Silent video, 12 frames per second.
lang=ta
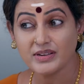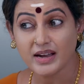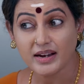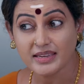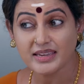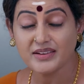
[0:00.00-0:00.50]
அவரை
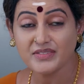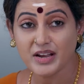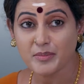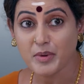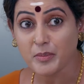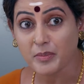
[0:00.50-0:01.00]
அடிக்க
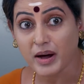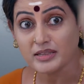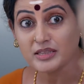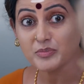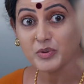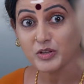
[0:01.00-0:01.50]
விடாம
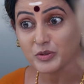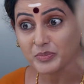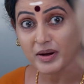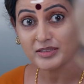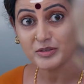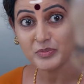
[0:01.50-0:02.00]

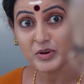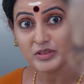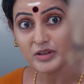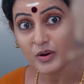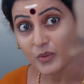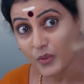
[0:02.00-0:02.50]
பாத்துப்பா
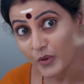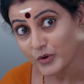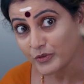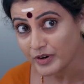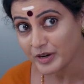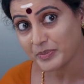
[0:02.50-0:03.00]
பாத்துப்பான்னு
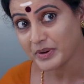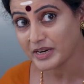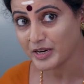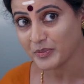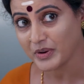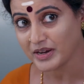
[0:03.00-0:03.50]
ஒரு வழி
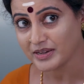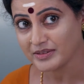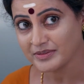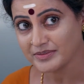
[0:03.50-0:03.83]
பண்ணிடுவீங்க